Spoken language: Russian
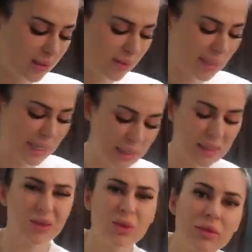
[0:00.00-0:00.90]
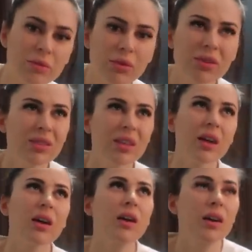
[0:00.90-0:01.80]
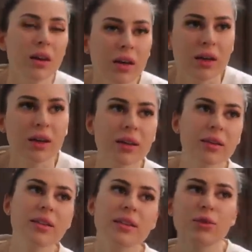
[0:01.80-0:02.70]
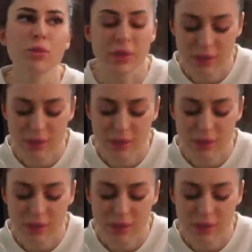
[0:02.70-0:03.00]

Ну, знаете, такое свободное, а, не супер